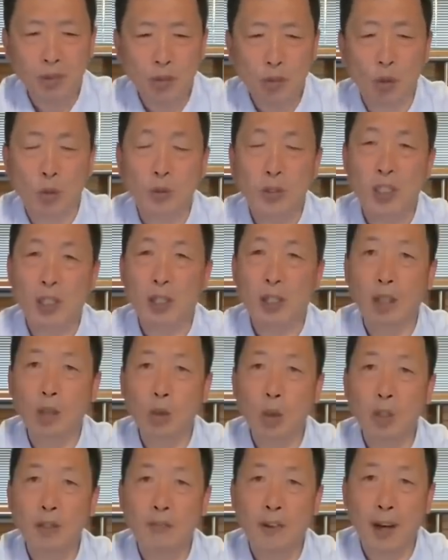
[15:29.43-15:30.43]
总是和
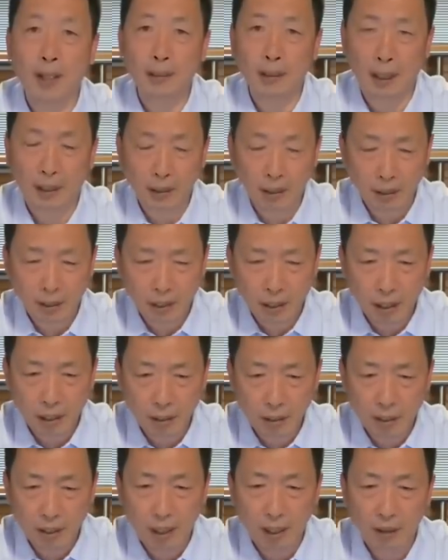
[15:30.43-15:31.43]
对方呢是
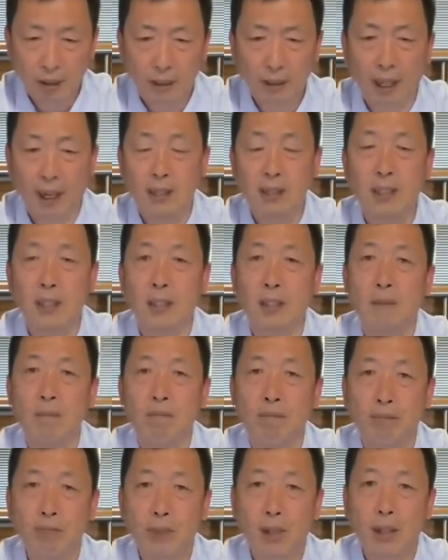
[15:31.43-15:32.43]
亲切的谈
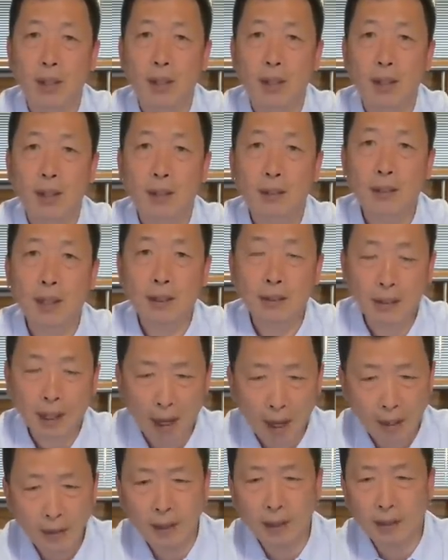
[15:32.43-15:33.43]
心，但
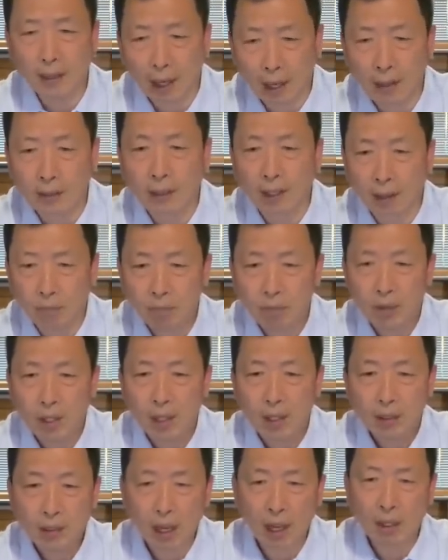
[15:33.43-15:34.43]
谈着谈着，
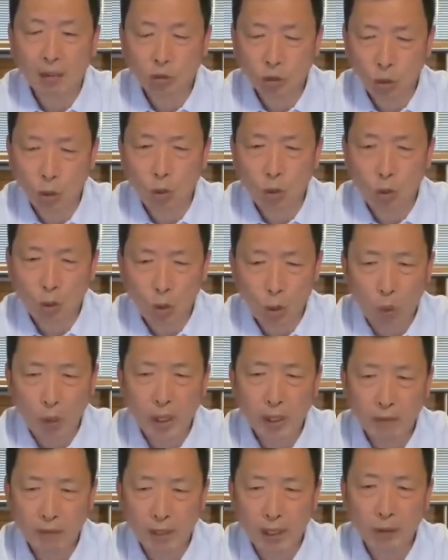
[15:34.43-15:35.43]
他总
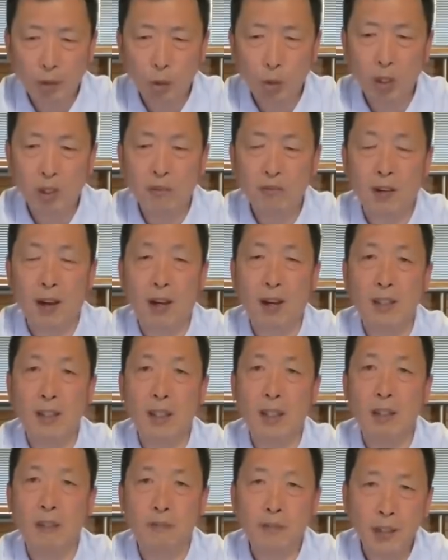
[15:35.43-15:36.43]
会问对方
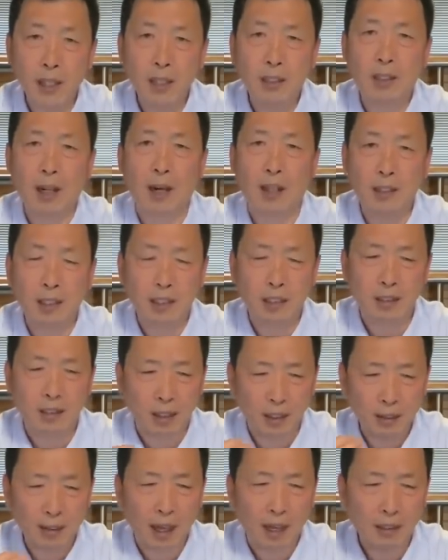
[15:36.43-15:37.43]
一个非常使
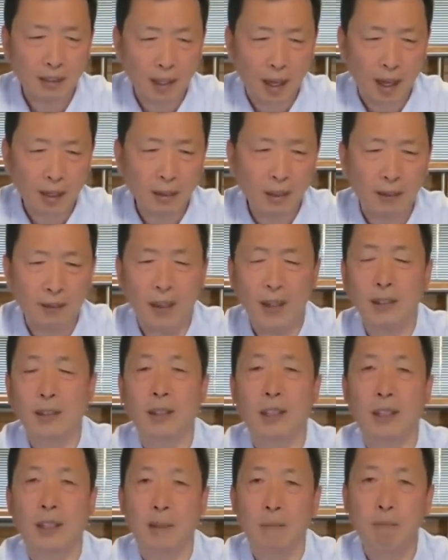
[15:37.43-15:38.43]
人难堪的
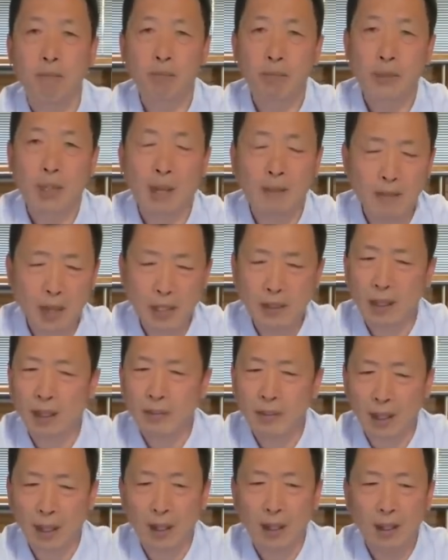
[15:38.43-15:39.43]
问题。他问
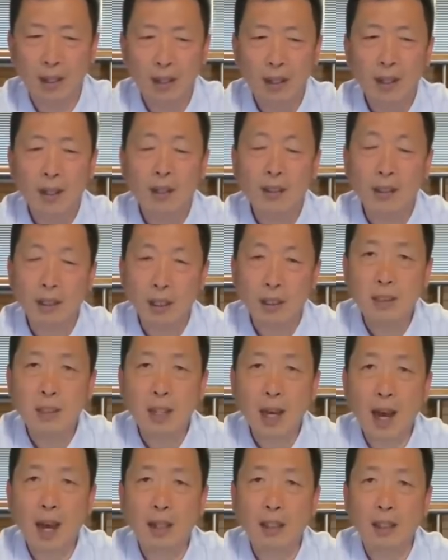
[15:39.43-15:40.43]
人家：“你
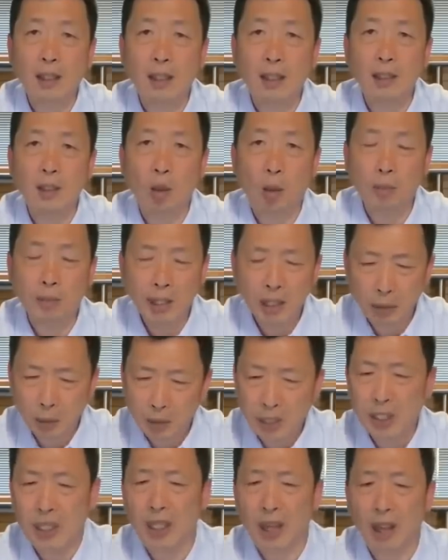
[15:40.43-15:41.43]
家里有没
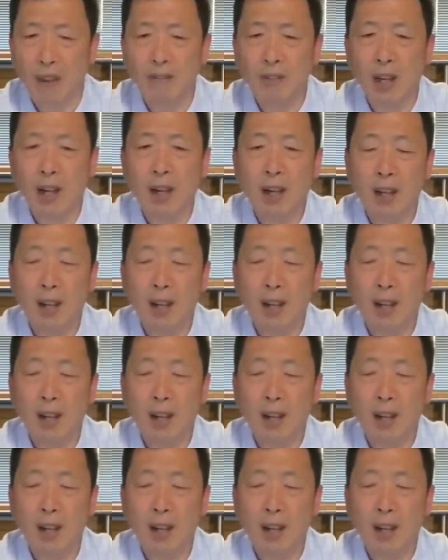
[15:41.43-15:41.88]
有钱呢？